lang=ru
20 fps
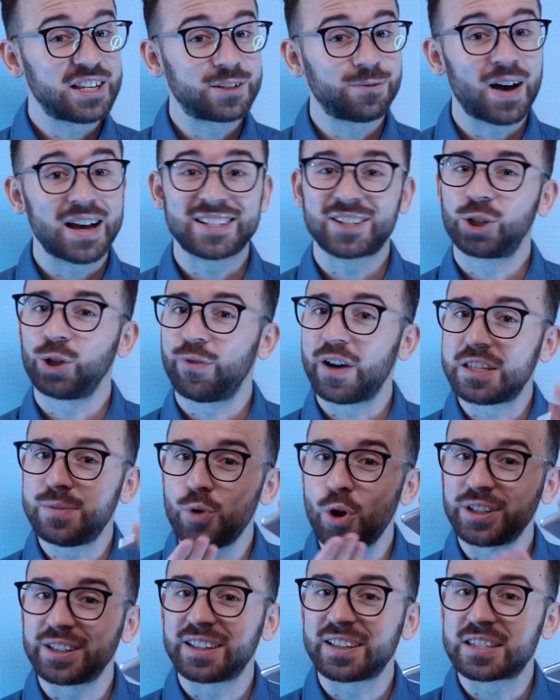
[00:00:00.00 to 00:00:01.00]
из вас, кто
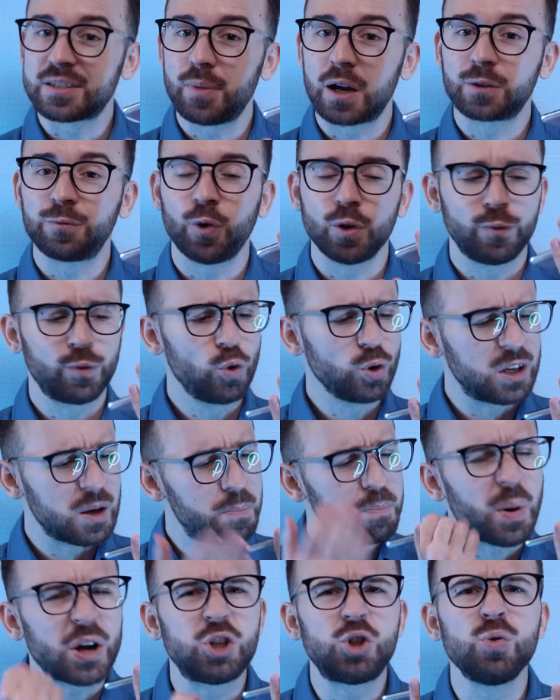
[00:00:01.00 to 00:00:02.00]
возьмет этот смартфон в руки,
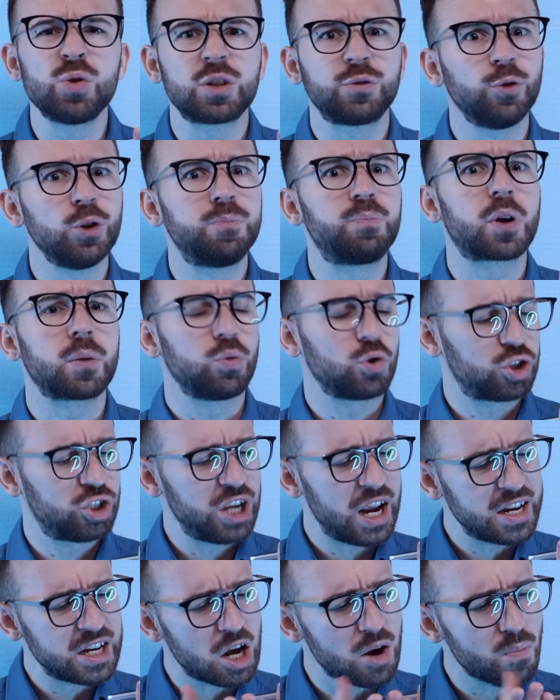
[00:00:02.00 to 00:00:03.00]
почувствует
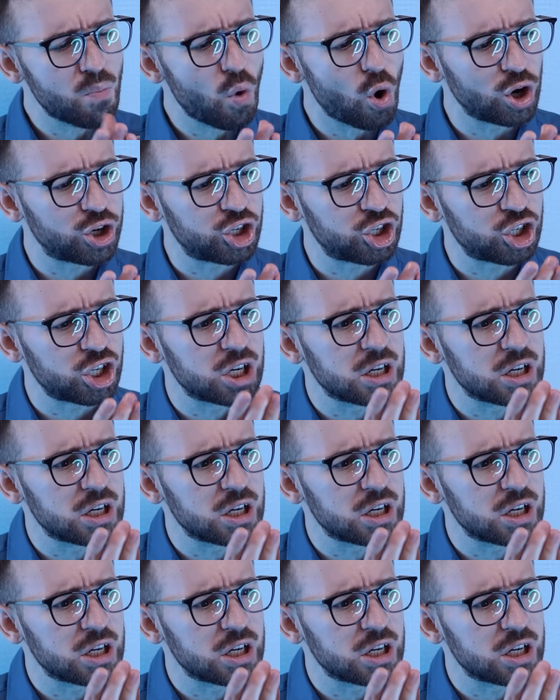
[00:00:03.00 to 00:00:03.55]
пробуждение мощи.